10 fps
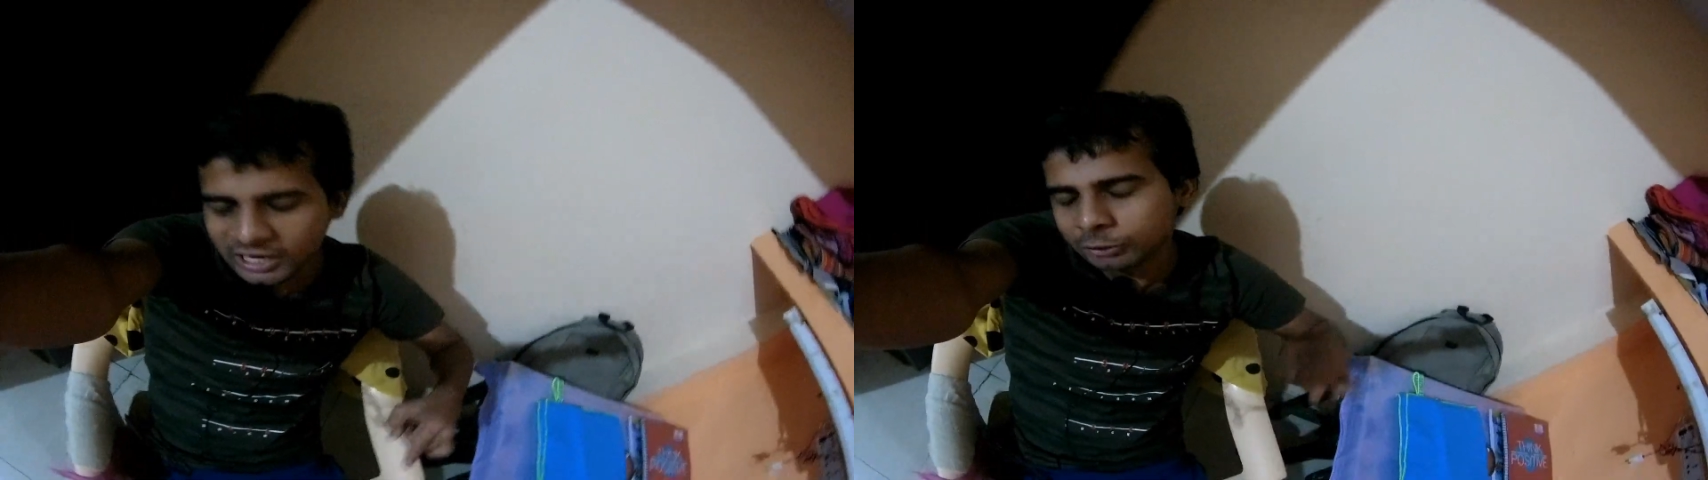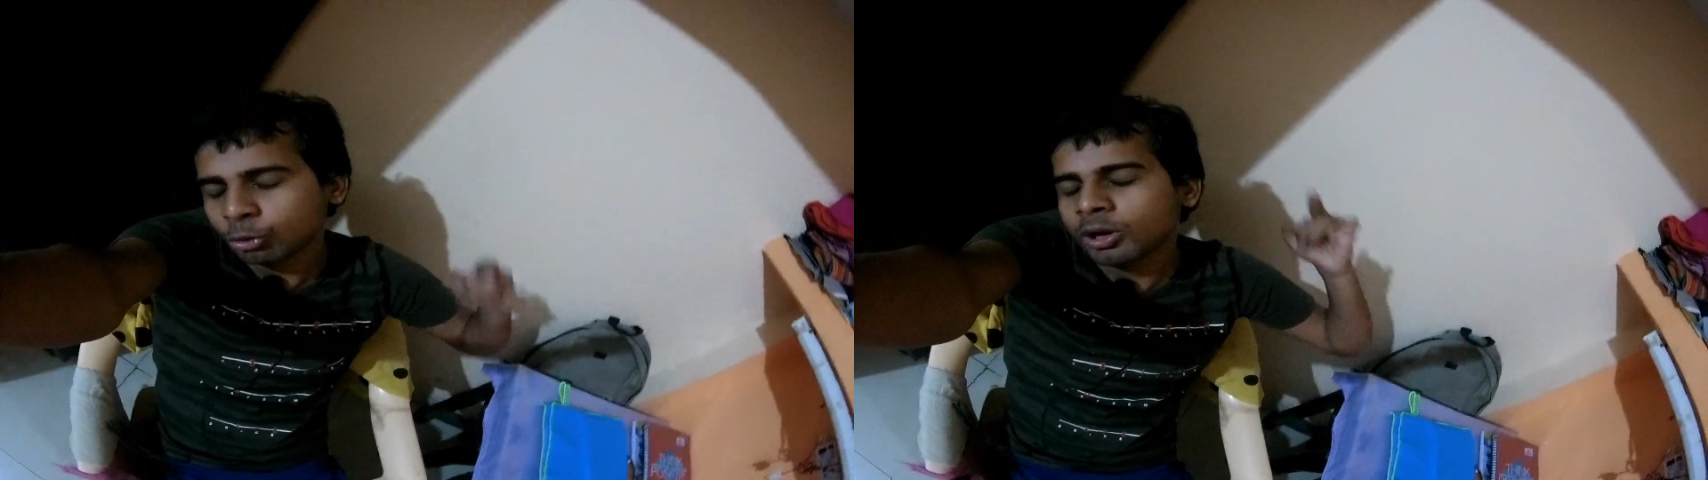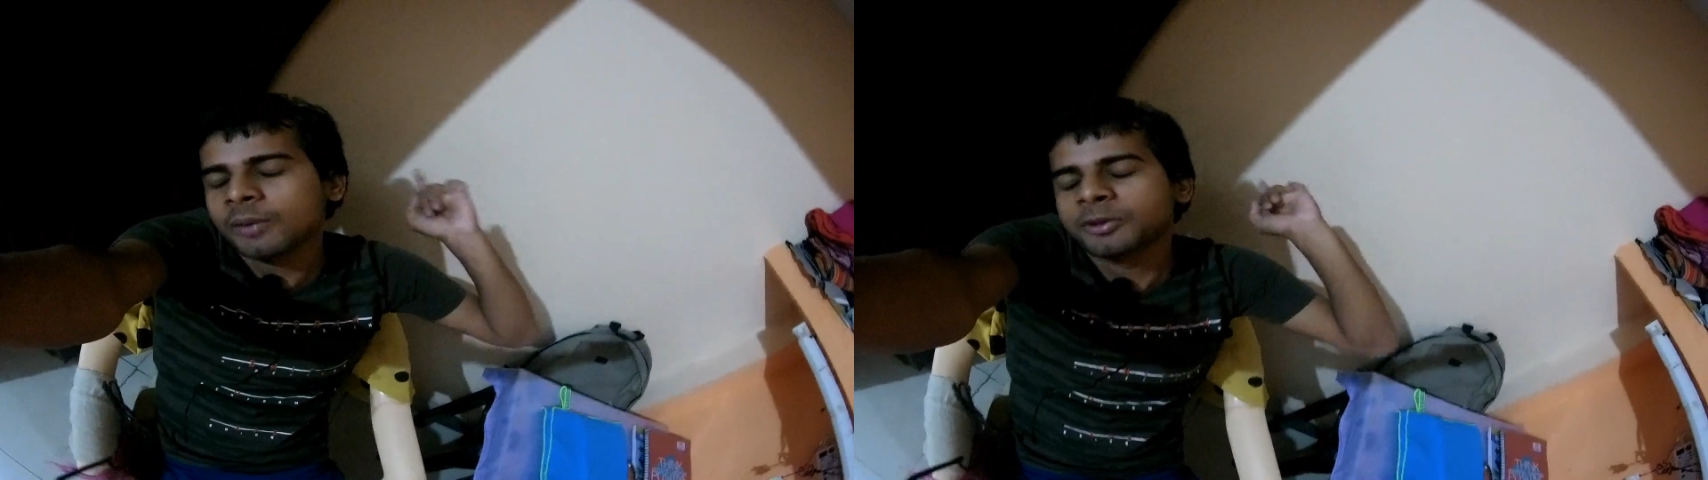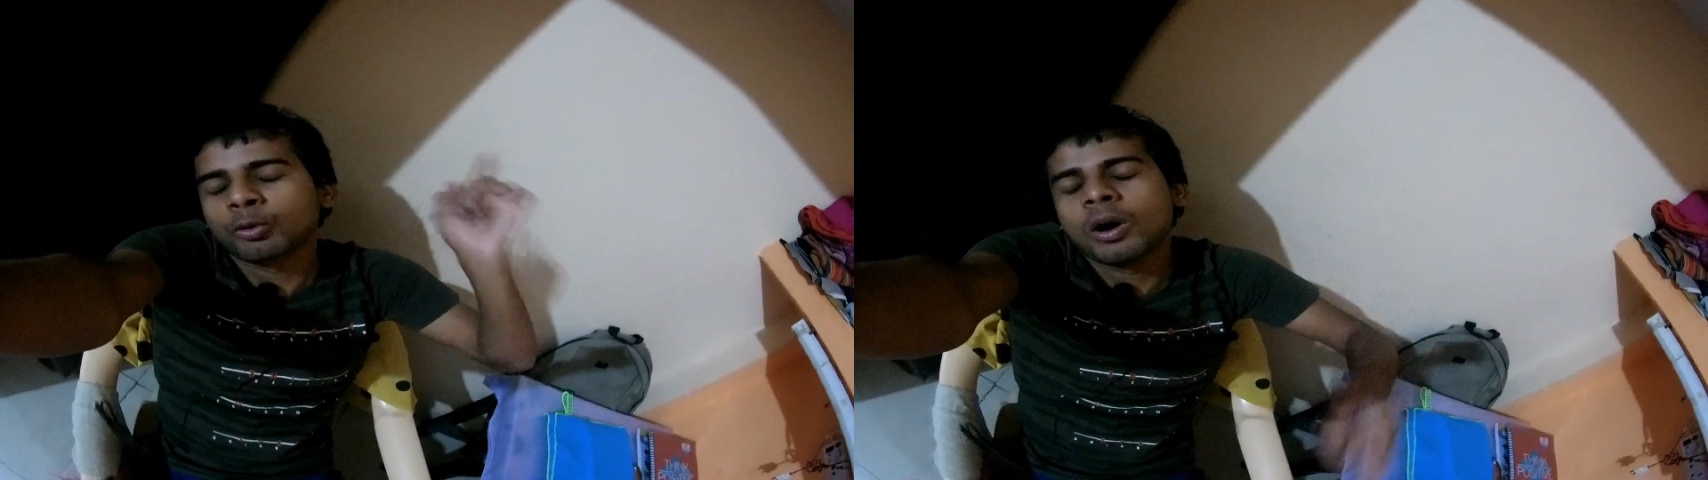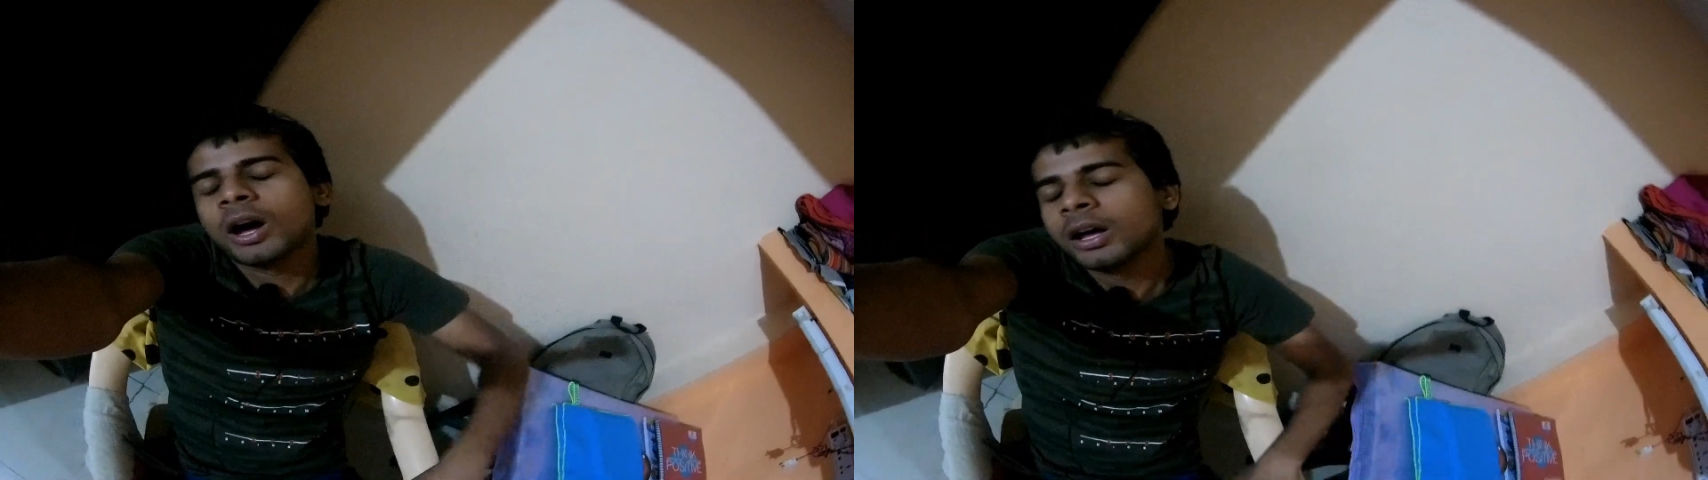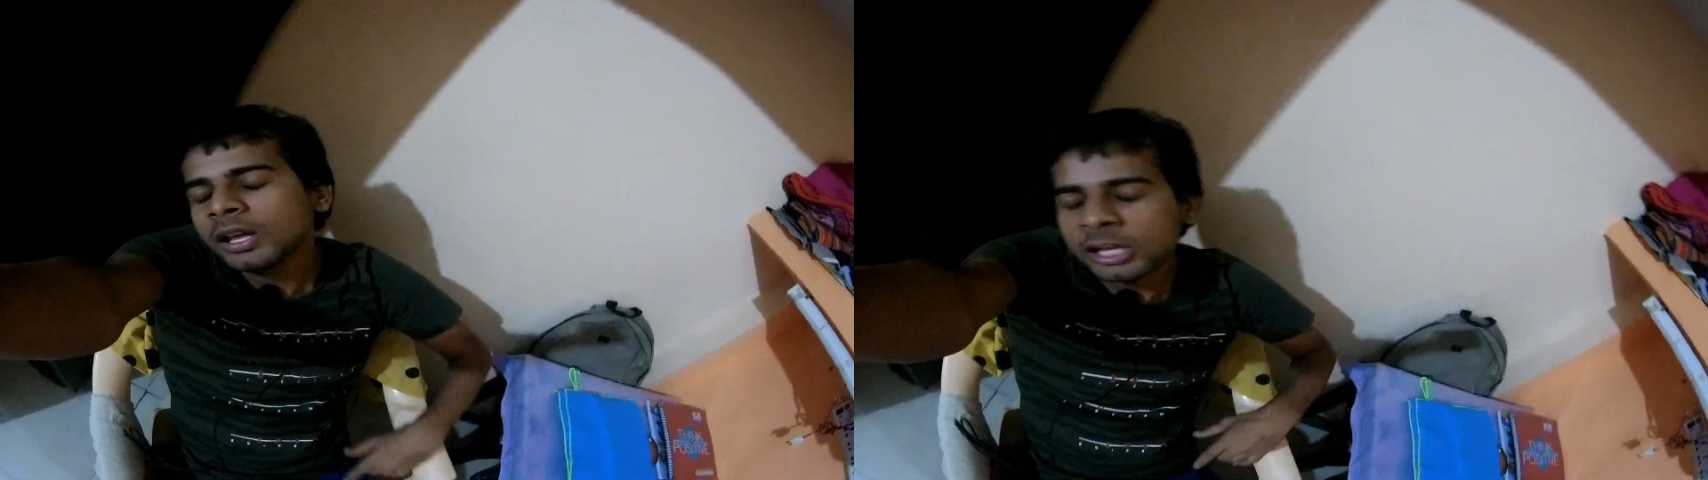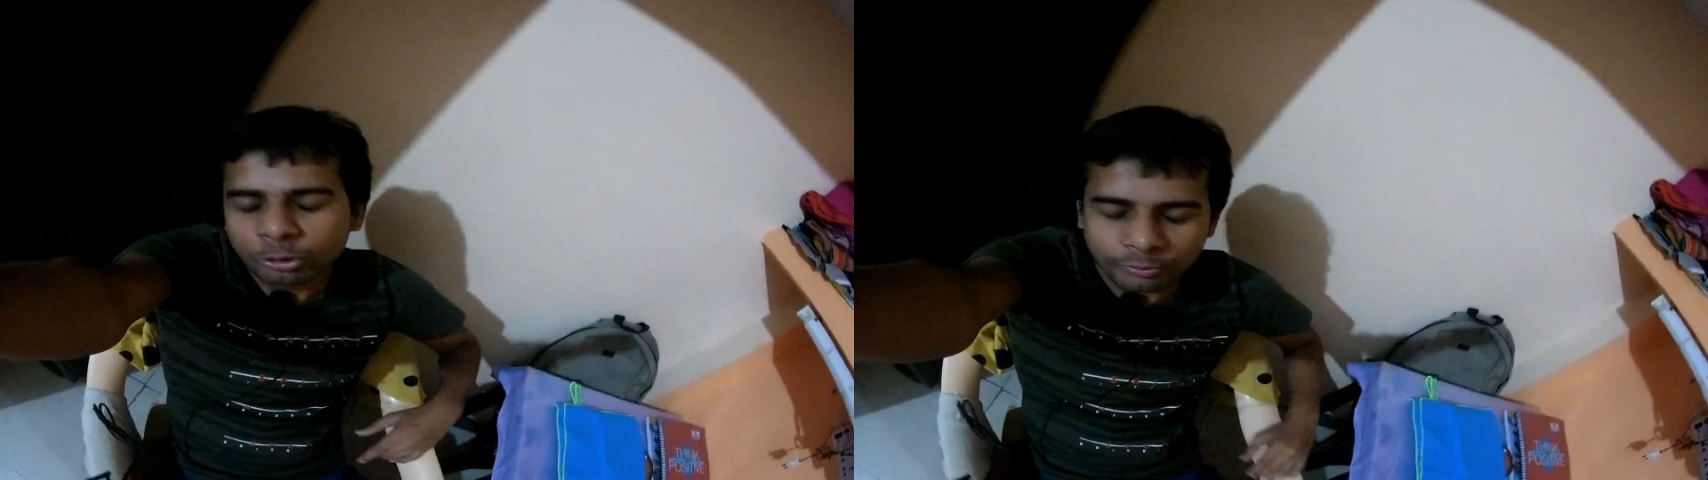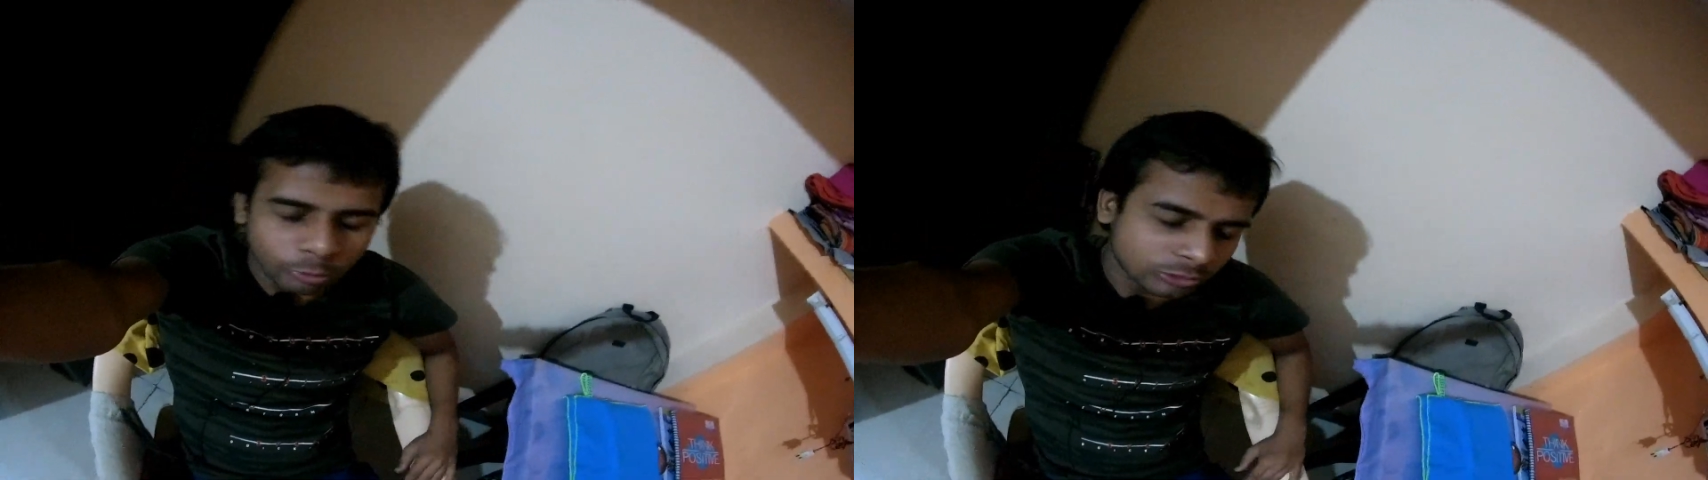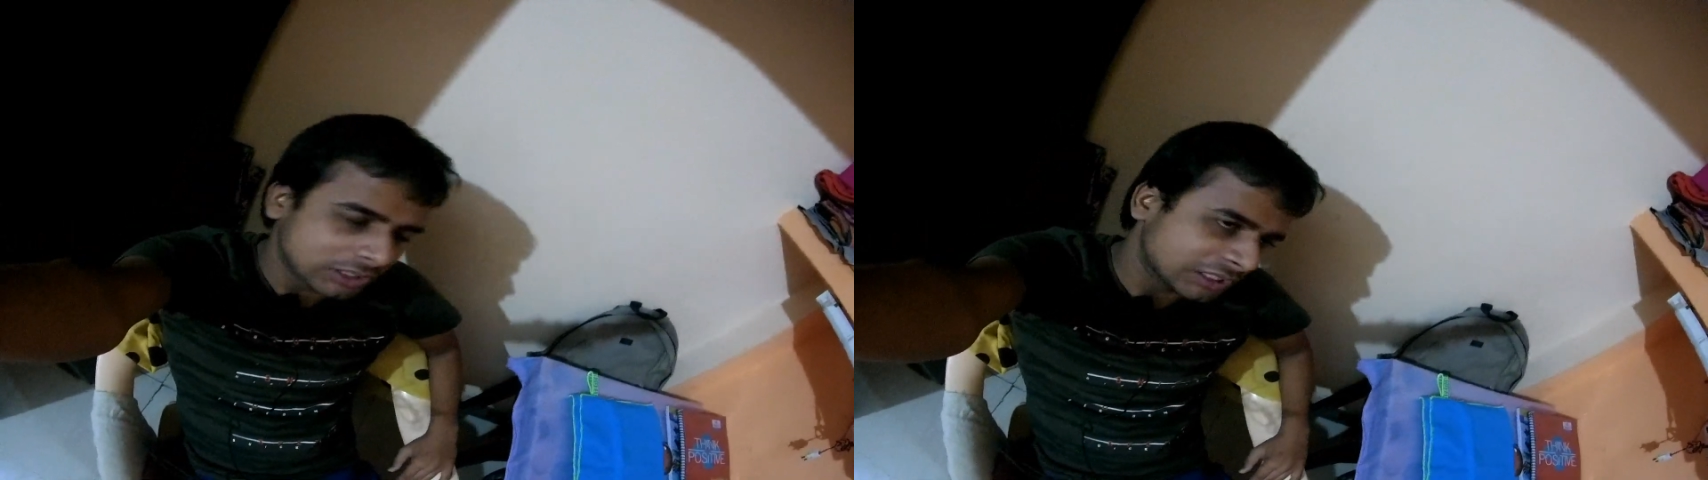यहाँ तो कल आपके वहाँ तो पहुँच जाइए